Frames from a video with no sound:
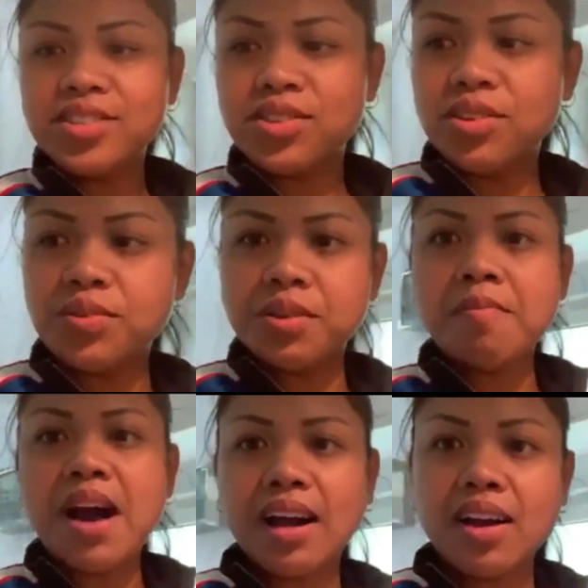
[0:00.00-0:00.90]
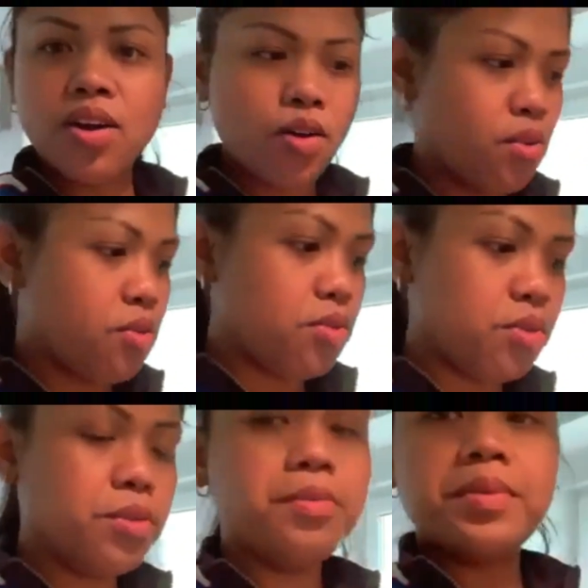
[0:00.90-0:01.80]
So, we're back
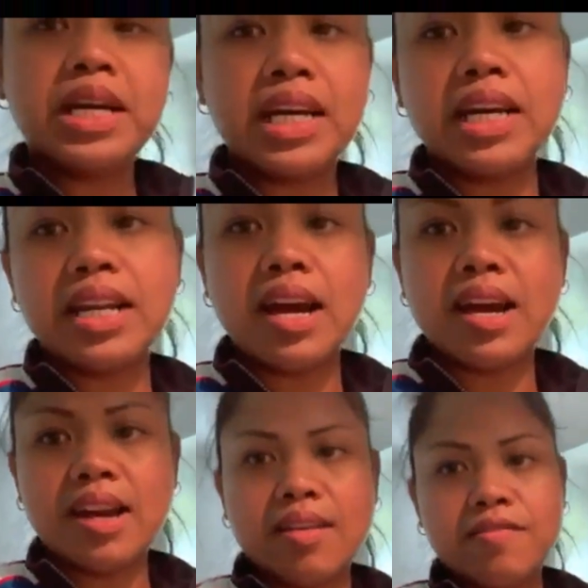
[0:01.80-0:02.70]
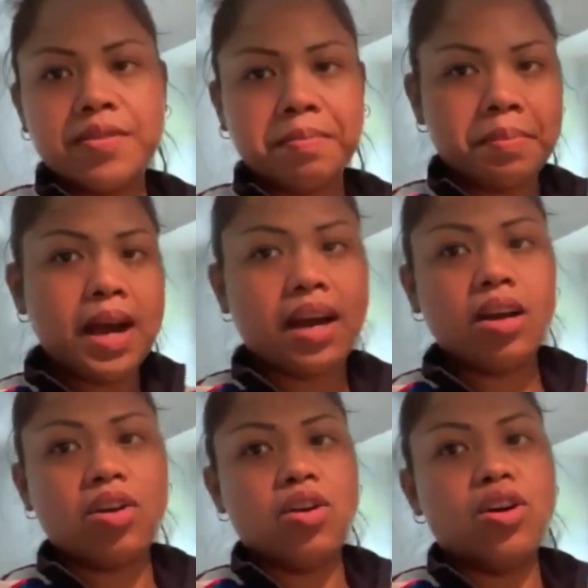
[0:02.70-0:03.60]
home and I have a pack
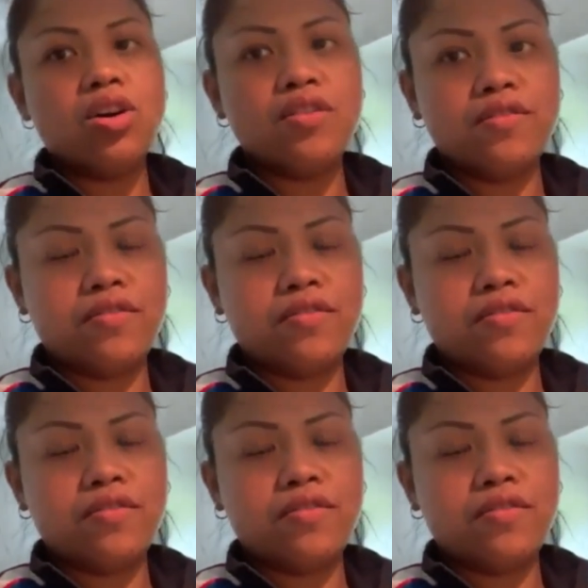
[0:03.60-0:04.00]
of